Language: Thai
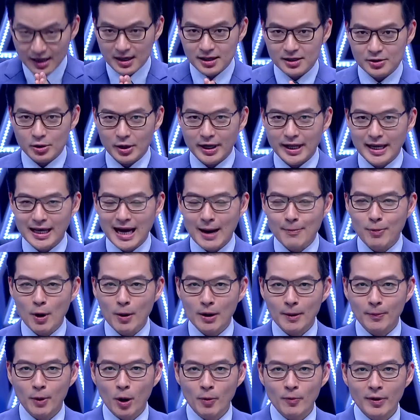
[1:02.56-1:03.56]
สวัสดีครับพบ
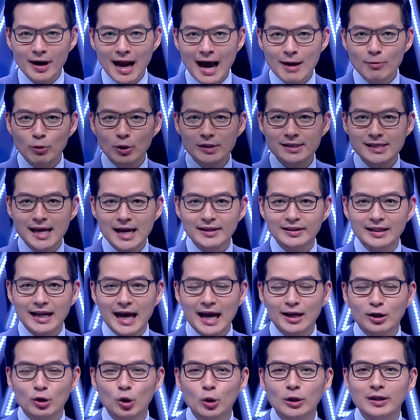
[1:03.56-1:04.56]
กับผมวราวุฒิเจตนา
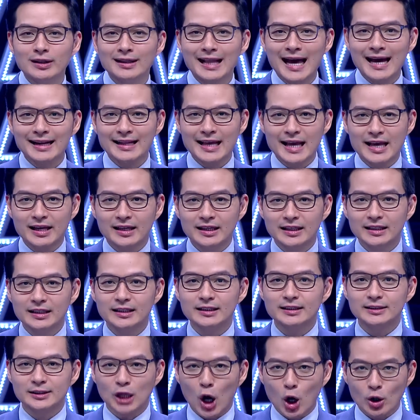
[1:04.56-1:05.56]
กุลและนี่คือ
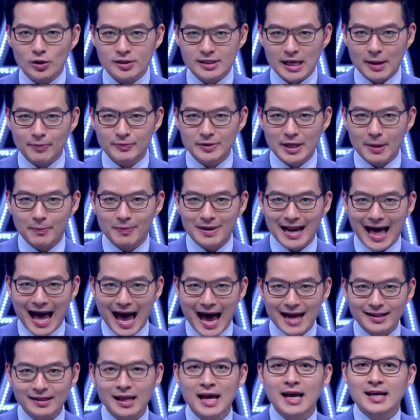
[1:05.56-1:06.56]
ตก 10 หยิบล้า
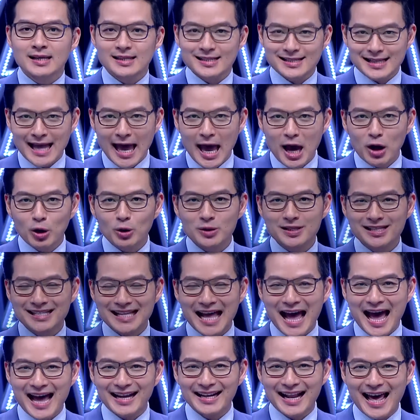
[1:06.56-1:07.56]
น Still
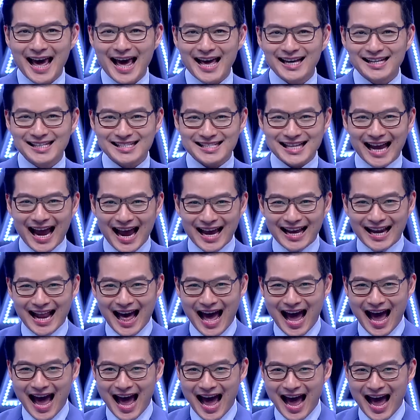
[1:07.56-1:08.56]
Standing
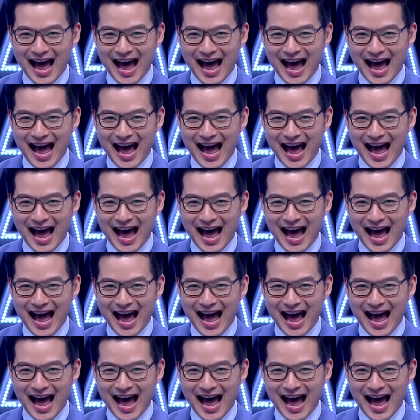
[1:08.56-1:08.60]
Thailand